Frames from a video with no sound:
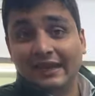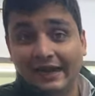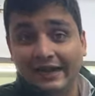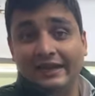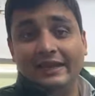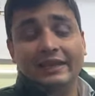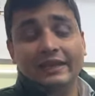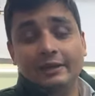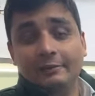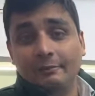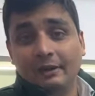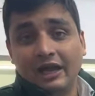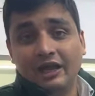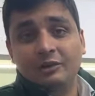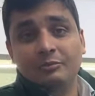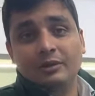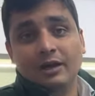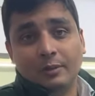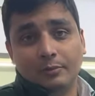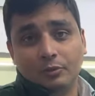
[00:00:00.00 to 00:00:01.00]
लाइटिंग के
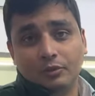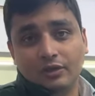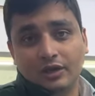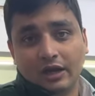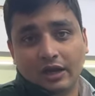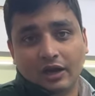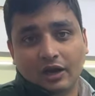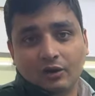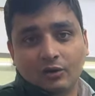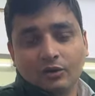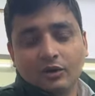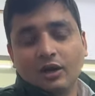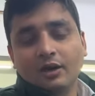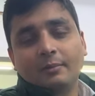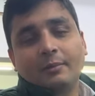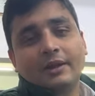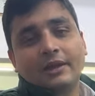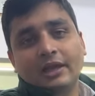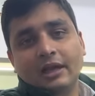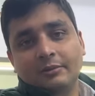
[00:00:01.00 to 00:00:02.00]
बाद भी आपको दिखा रहा हूँ
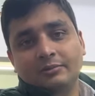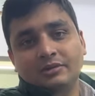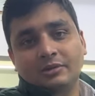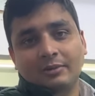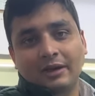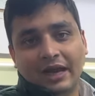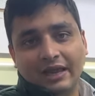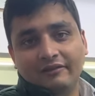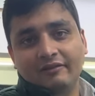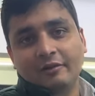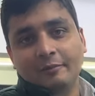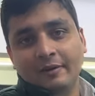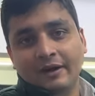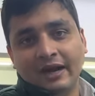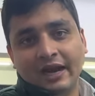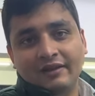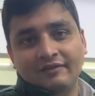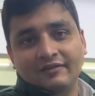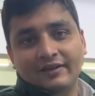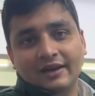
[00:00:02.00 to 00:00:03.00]
अभी आप जब हाईवे पर
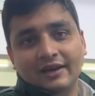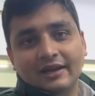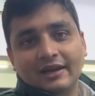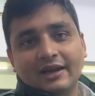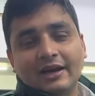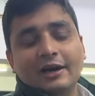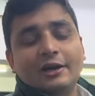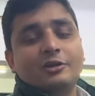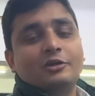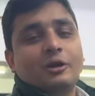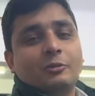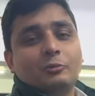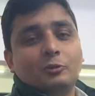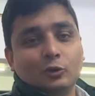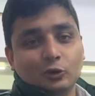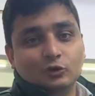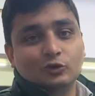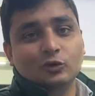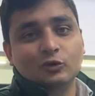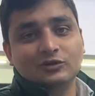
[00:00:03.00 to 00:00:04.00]
ड्राइव करेंगे गाड़ी तो आप
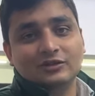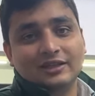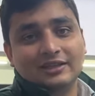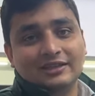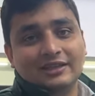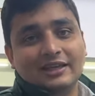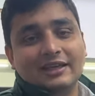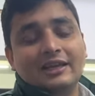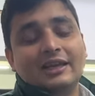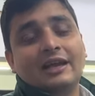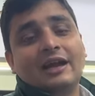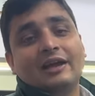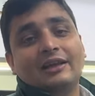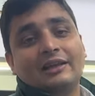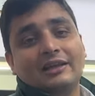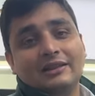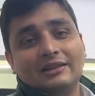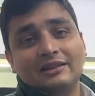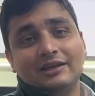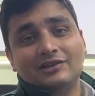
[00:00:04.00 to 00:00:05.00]
खुश हो सकते हैं
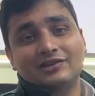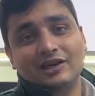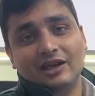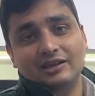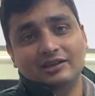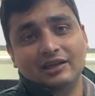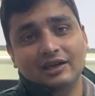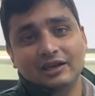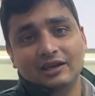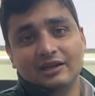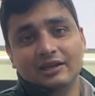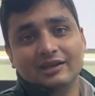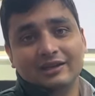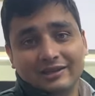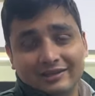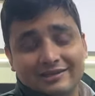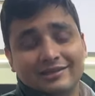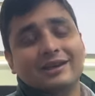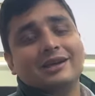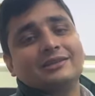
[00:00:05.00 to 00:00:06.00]
कि कितना शानदार
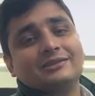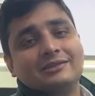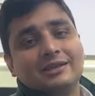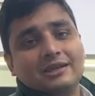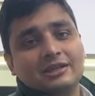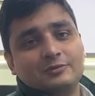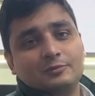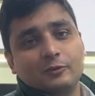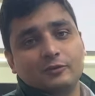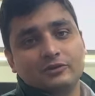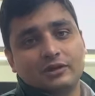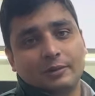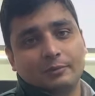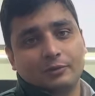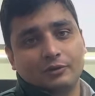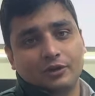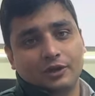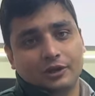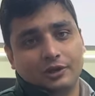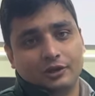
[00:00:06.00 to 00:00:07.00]
कितना अच्छा रिस्पॉन्स
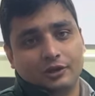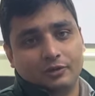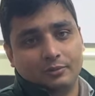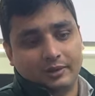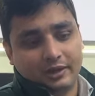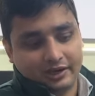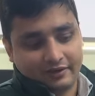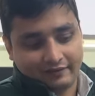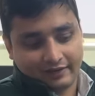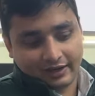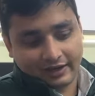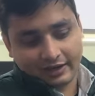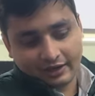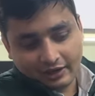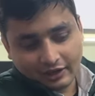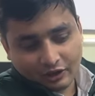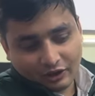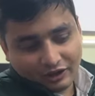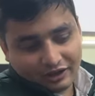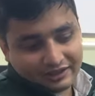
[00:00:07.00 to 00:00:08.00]
आपको देखेंगे
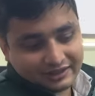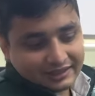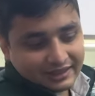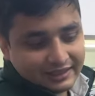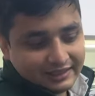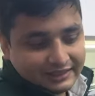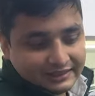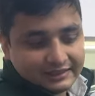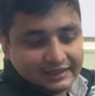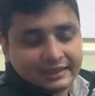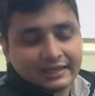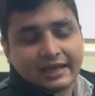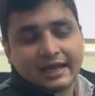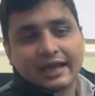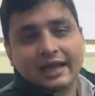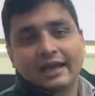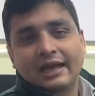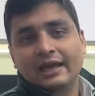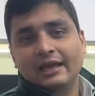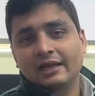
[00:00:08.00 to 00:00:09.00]
और इसका रीज़न क्या
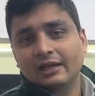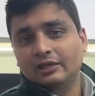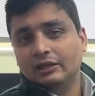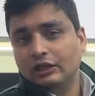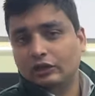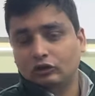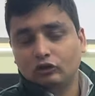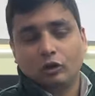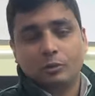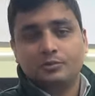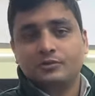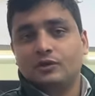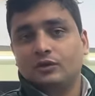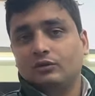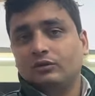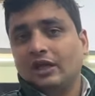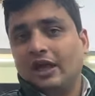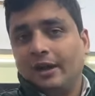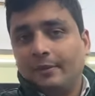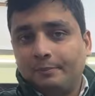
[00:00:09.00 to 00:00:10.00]
है इसका ऑप्शन
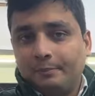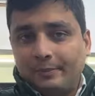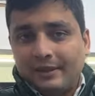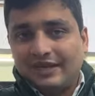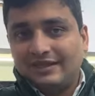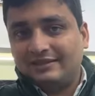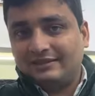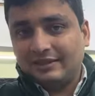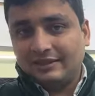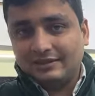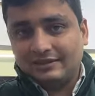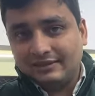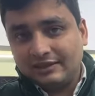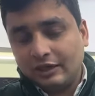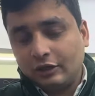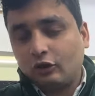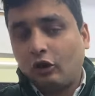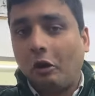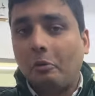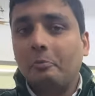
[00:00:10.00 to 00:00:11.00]
होता है आप बेस से
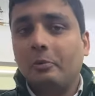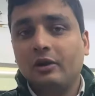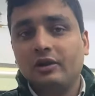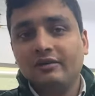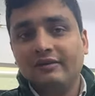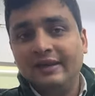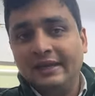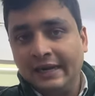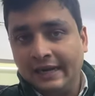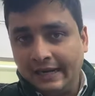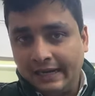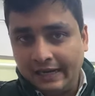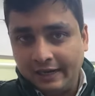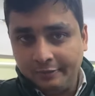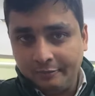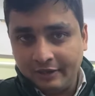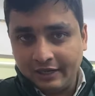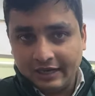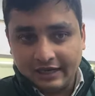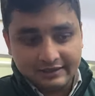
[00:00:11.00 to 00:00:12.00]
सीधा टॉप मॉडल वाली हेडलाइट
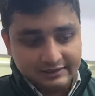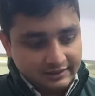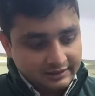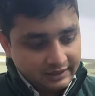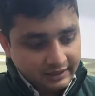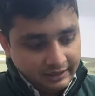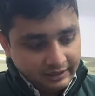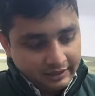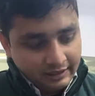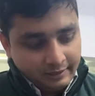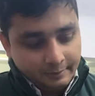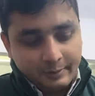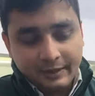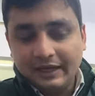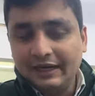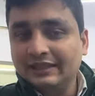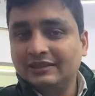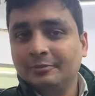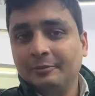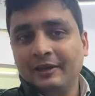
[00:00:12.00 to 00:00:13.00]
भी लगा सकते हैं
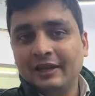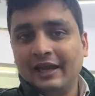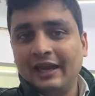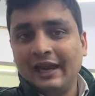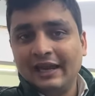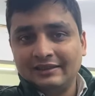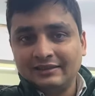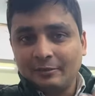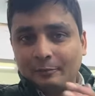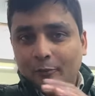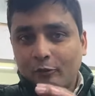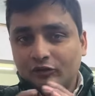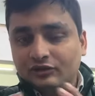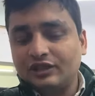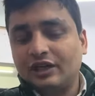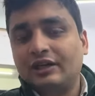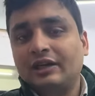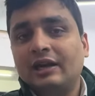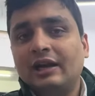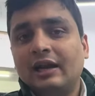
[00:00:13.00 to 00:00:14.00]
तो इसमें क्या है एज अ
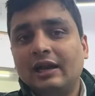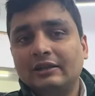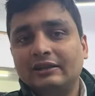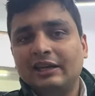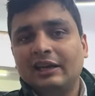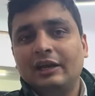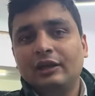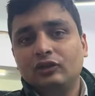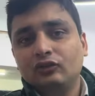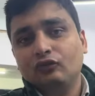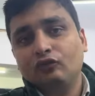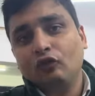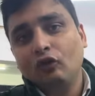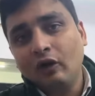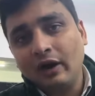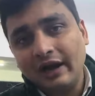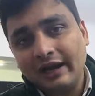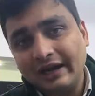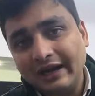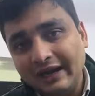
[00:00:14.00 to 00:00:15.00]
प्रोजेक्टर आता है तो वो
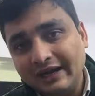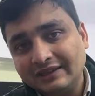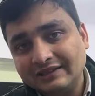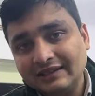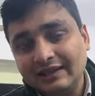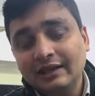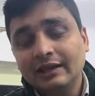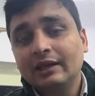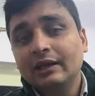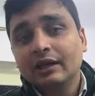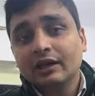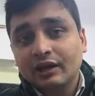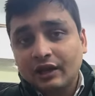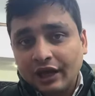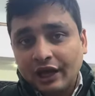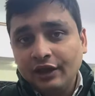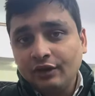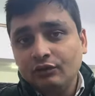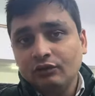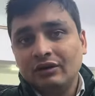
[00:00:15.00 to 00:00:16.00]
हेडलाइट से
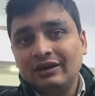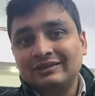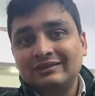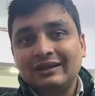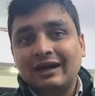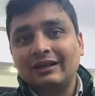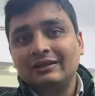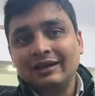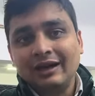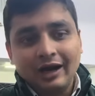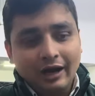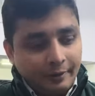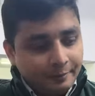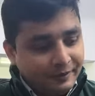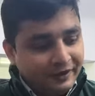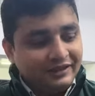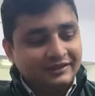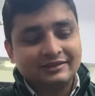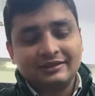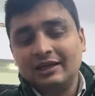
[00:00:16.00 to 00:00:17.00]
कई गुना ज़्यादा
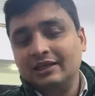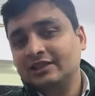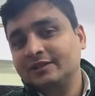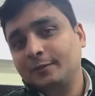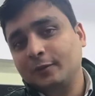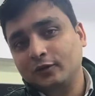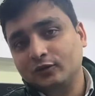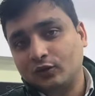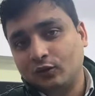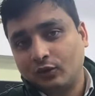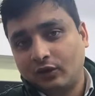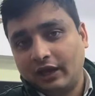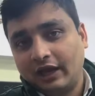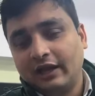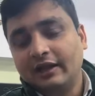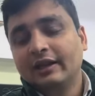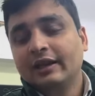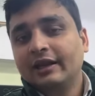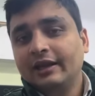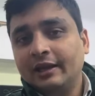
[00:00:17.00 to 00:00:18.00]
अभी इसका रिस्पॉन्स
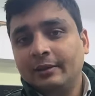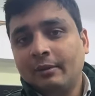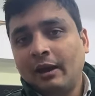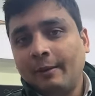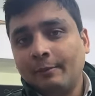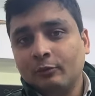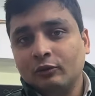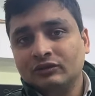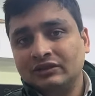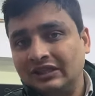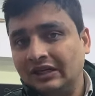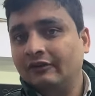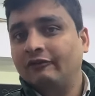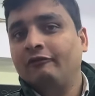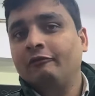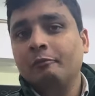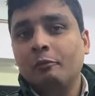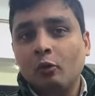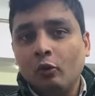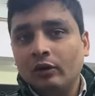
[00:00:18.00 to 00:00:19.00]
होगा ये मैं आपको
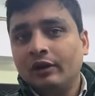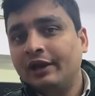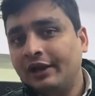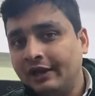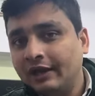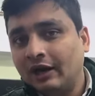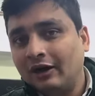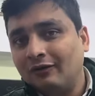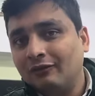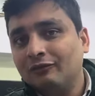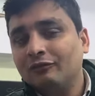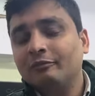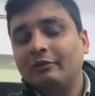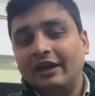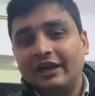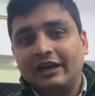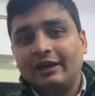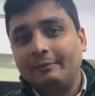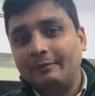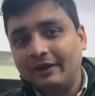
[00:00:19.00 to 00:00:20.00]
सिर्फ बोल नहीं रहा हूँ
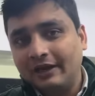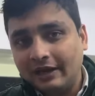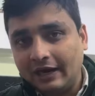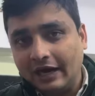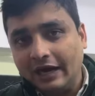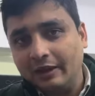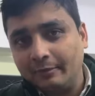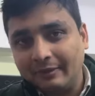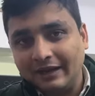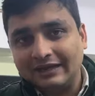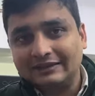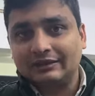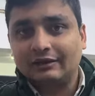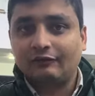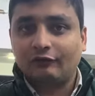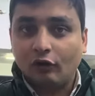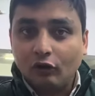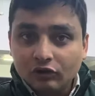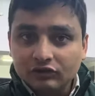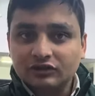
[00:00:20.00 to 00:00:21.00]
मैंने अपनी गाड़ी में एज अ
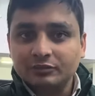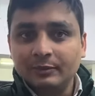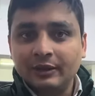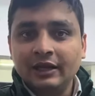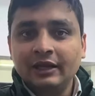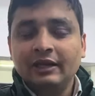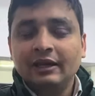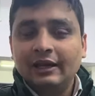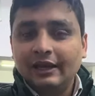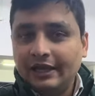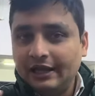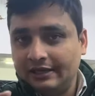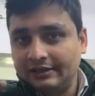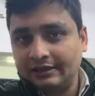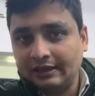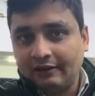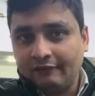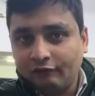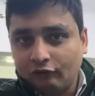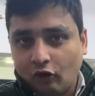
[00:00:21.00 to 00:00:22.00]
फ्राउंड में एक
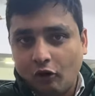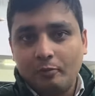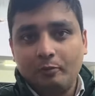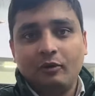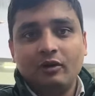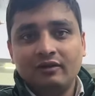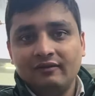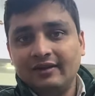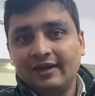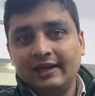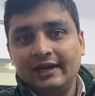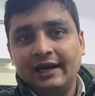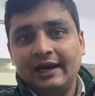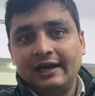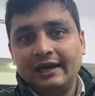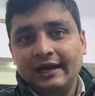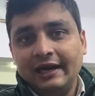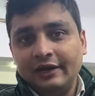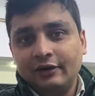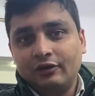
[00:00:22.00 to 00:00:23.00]
तरफ टॉप मॉडल वाली
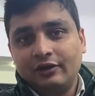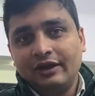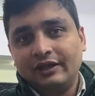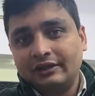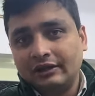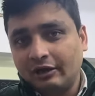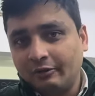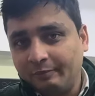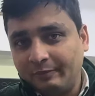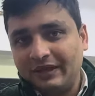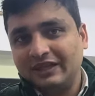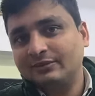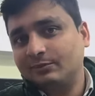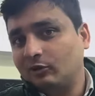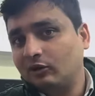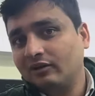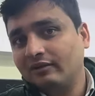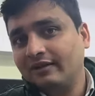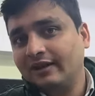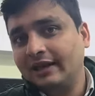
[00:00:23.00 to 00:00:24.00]
हेडलाइट और एक तरफ बेस
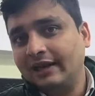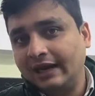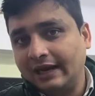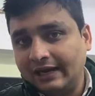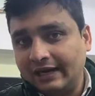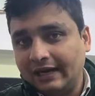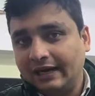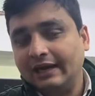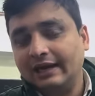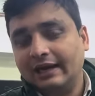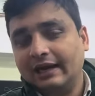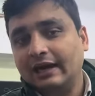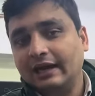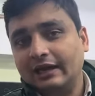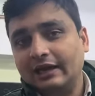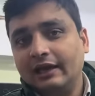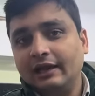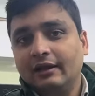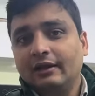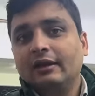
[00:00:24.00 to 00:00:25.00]
मॉडल वाली हेडलाइट लगा
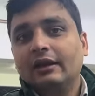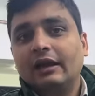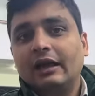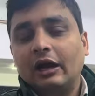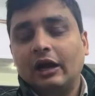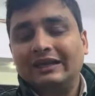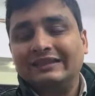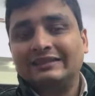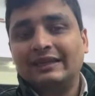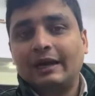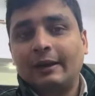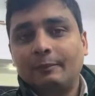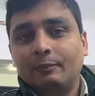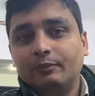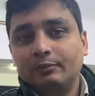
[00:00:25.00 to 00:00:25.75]
के एज आ